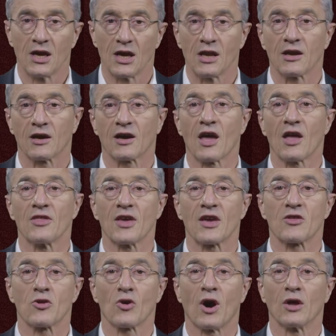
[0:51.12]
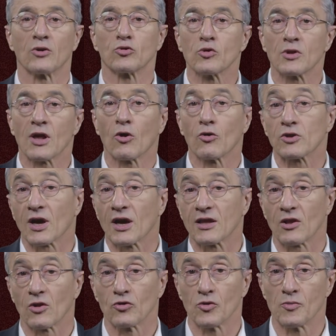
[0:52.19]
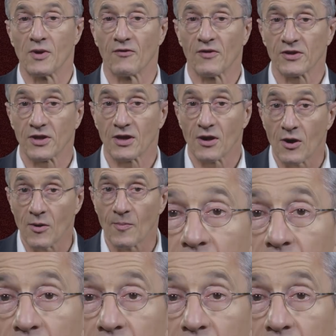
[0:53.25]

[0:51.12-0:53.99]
Il réindexera toutes les retraites en 2021.